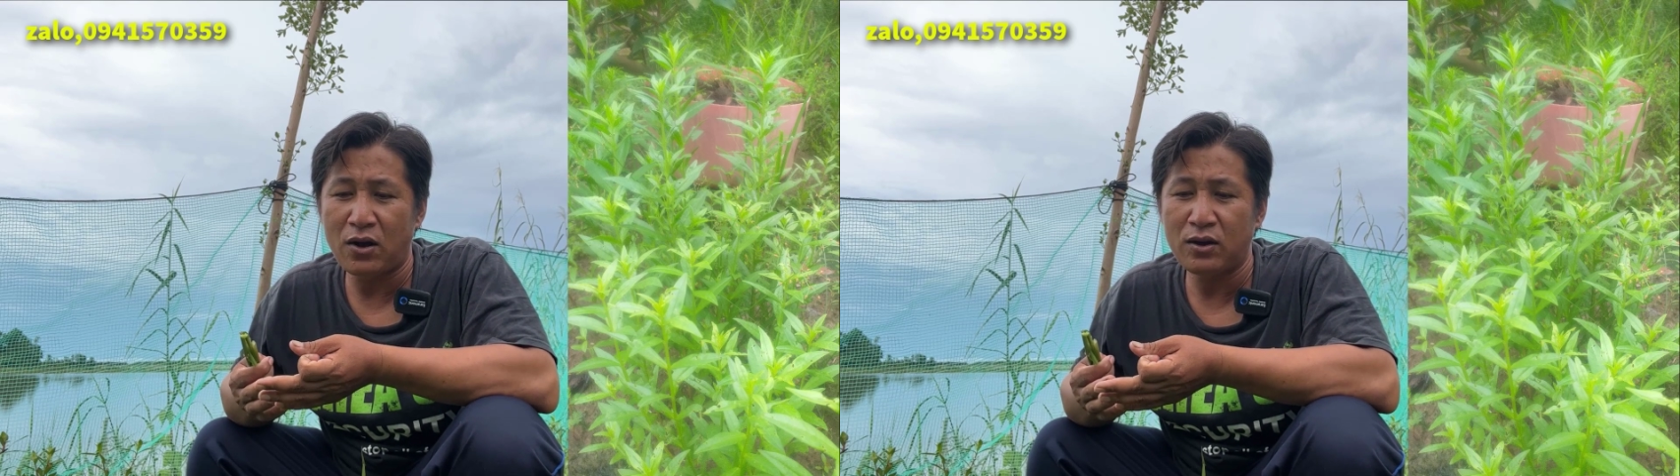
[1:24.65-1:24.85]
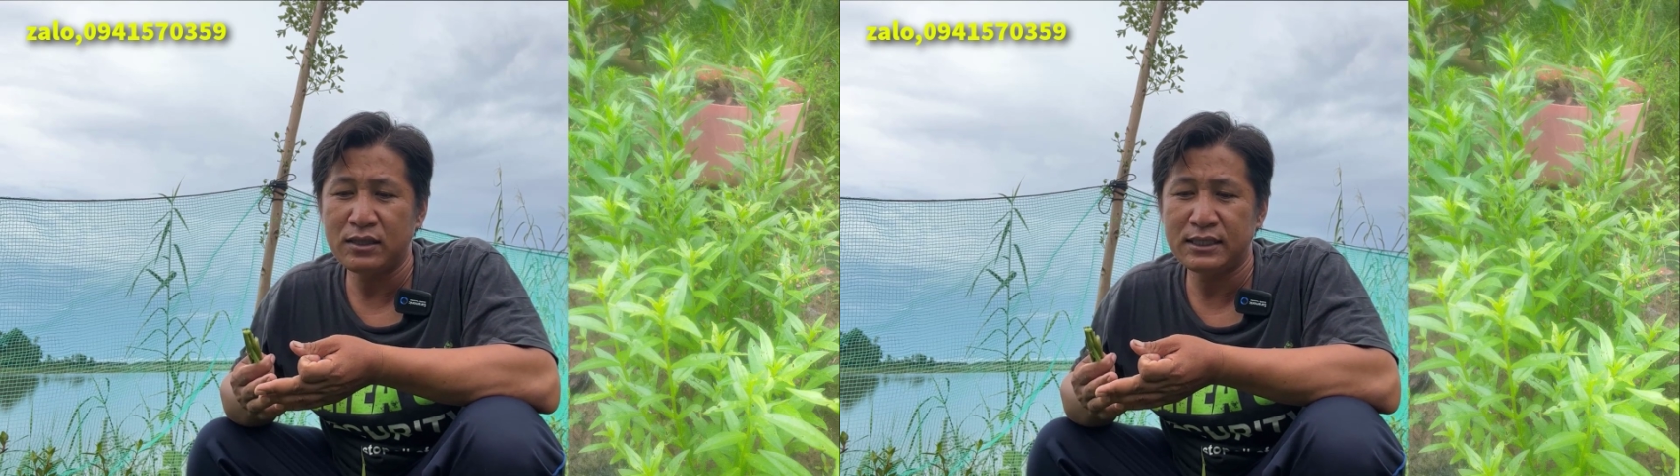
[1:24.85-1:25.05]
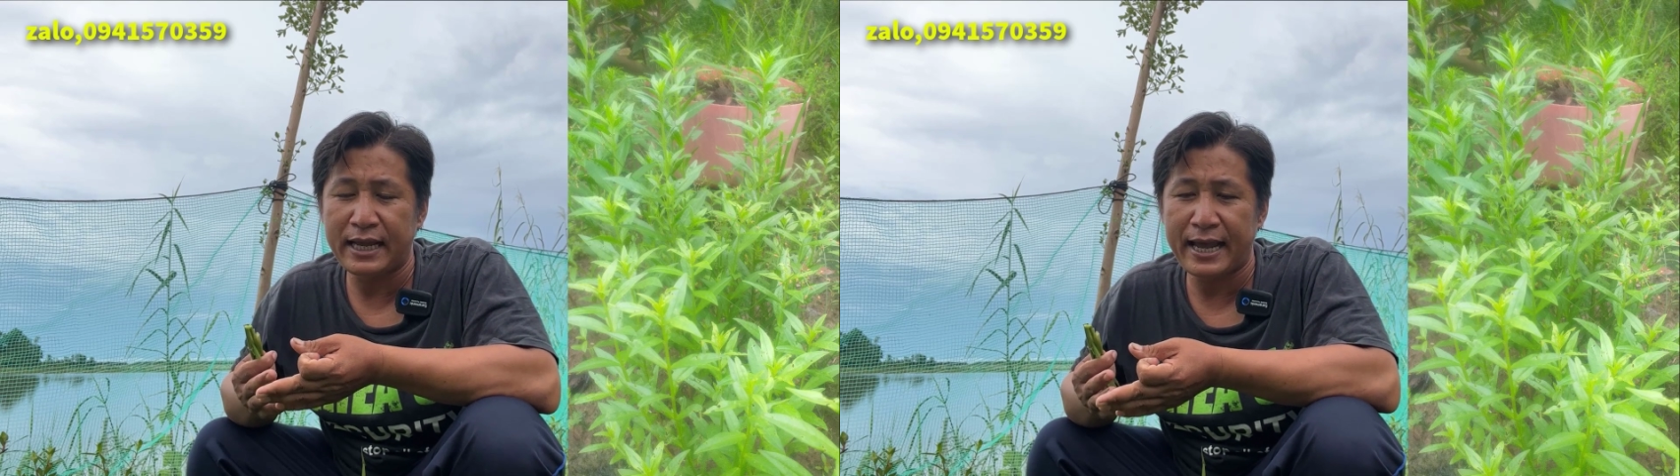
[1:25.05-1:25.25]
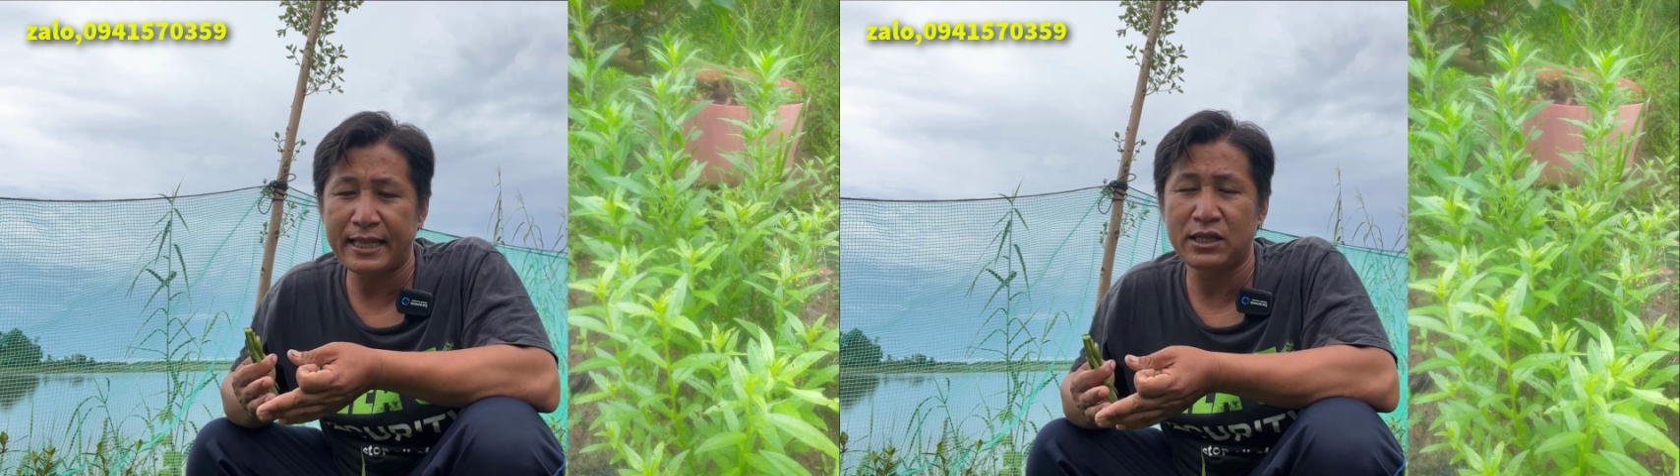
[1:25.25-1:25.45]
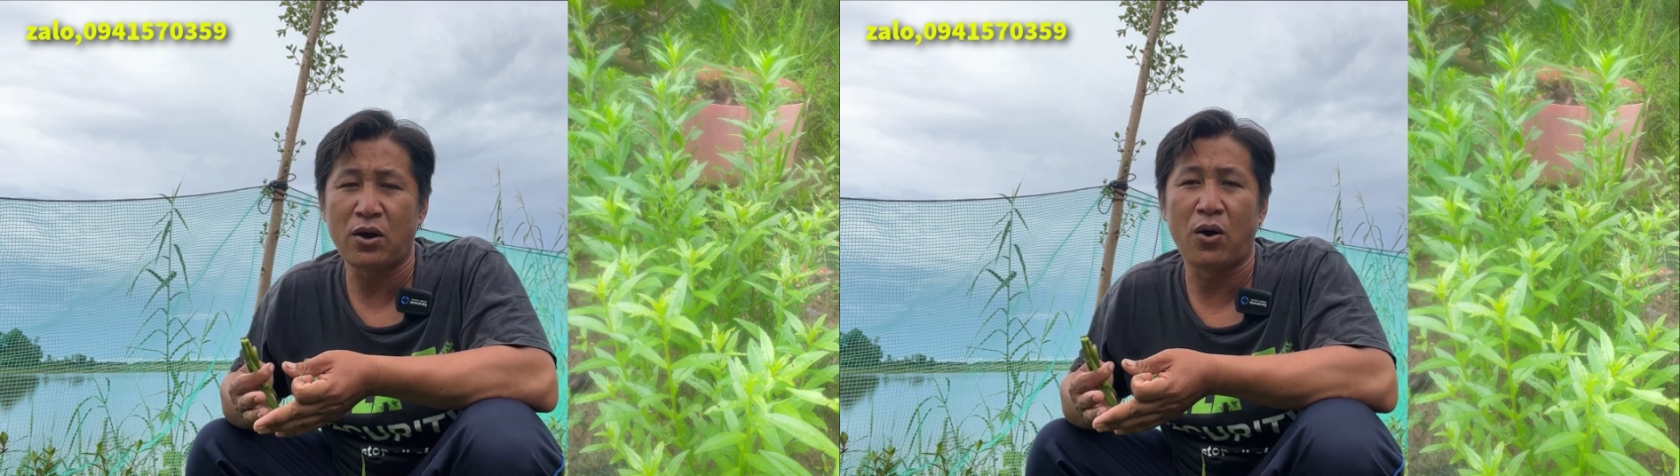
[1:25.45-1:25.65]
có
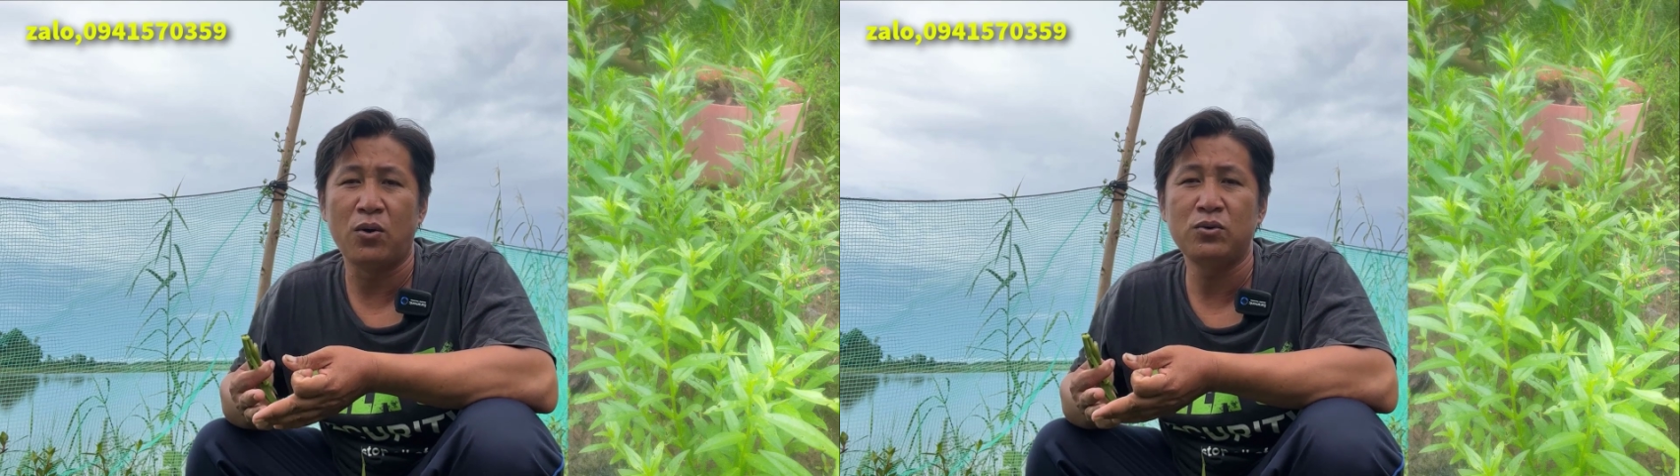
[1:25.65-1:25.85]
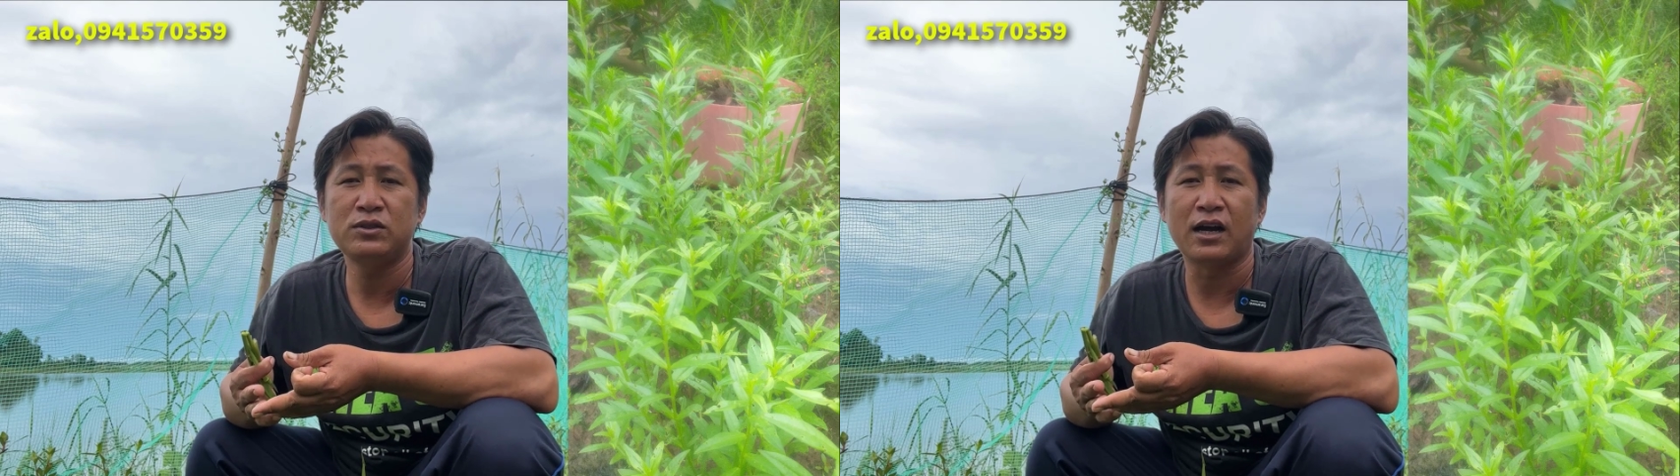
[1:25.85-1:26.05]
xe thì hỗ